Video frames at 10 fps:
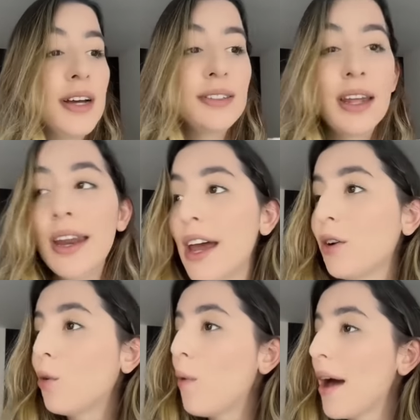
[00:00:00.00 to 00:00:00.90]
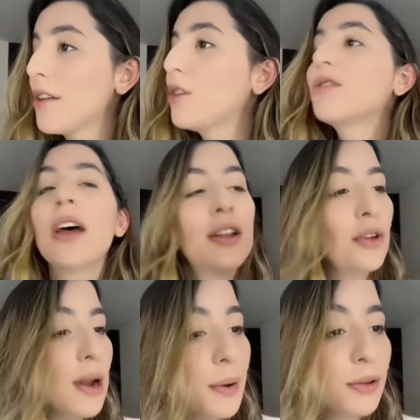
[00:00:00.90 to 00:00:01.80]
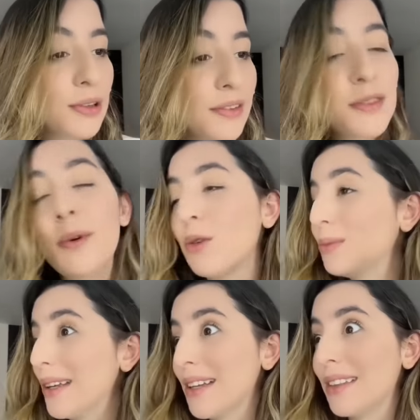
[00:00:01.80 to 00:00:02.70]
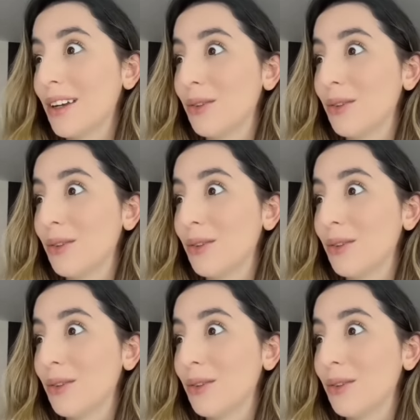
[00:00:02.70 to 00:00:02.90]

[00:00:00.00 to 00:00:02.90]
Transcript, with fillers: dinero, cuadros, no lava los trastes por un mes entero.